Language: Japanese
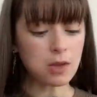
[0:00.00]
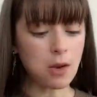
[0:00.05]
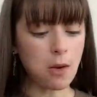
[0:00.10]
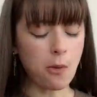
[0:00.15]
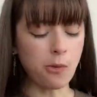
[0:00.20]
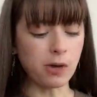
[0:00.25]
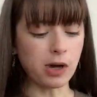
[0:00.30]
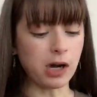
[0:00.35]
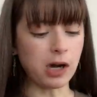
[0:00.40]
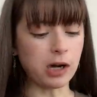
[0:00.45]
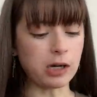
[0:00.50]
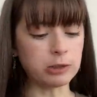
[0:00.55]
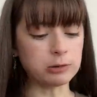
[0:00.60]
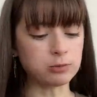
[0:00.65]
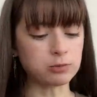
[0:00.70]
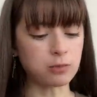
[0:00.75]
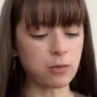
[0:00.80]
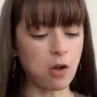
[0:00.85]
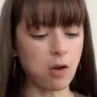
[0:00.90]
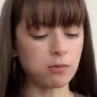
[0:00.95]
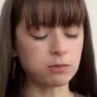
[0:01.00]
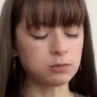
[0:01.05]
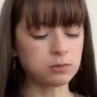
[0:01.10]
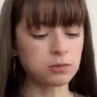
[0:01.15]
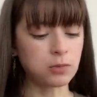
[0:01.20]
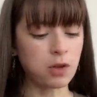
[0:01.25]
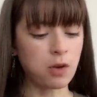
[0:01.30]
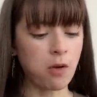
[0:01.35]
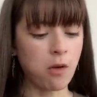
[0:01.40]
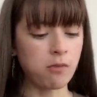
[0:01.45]
わ
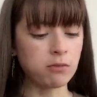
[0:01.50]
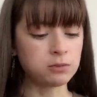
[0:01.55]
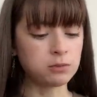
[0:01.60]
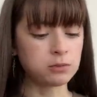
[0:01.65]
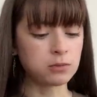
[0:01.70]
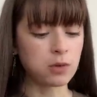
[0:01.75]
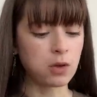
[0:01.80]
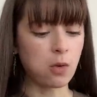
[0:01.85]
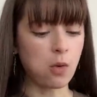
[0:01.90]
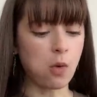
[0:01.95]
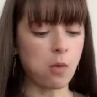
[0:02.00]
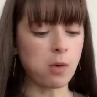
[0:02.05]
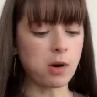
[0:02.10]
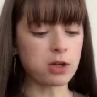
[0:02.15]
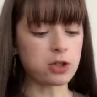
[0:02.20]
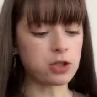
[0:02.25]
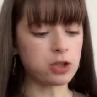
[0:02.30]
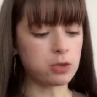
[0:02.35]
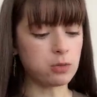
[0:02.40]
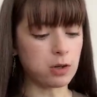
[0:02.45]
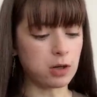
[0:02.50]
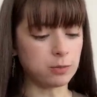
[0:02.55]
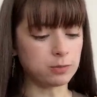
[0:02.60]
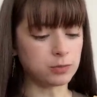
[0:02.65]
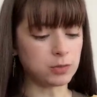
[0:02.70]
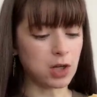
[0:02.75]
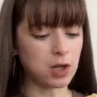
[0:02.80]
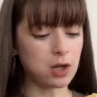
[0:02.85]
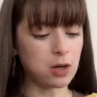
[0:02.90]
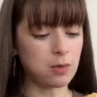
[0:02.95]
香ばしいわ
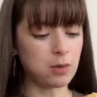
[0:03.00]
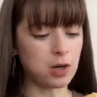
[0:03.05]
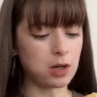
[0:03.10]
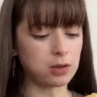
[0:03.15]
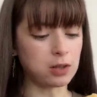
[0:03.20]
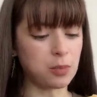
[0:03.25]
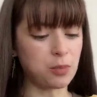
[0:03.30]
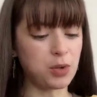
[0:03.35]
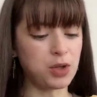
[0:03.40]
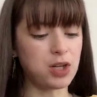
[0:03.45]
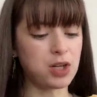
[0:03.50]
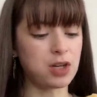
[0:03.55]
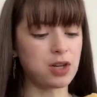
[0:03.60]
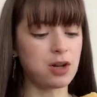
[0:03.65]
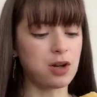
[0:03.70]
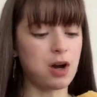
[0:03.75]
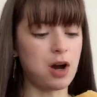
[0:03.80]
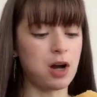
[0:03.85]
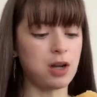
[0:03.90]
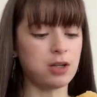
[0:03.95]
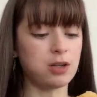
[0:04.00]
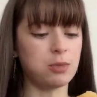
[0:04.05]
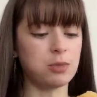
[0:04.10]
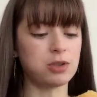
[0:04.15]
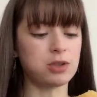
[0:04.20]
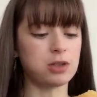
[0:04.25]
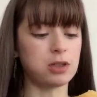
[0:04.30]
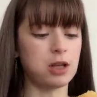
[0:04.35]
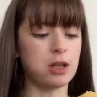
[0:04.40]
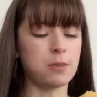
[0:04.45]
中は玉ねぎが入ってま
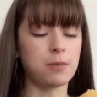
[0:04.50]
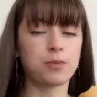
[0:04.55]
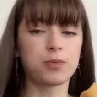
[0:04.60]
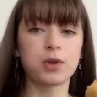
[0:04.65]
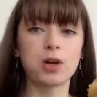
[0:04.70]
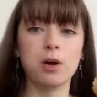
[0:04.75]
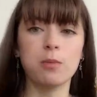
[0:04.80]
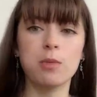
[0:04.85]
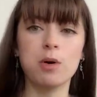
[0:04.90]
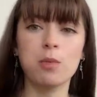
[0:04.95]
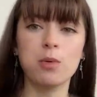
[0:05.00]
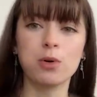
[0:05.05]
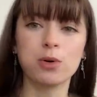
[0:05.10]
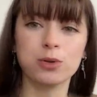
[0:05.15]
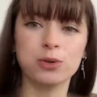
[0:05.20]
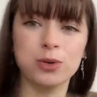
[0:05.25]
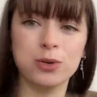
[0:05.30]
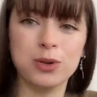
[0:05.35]
すねかまぼこの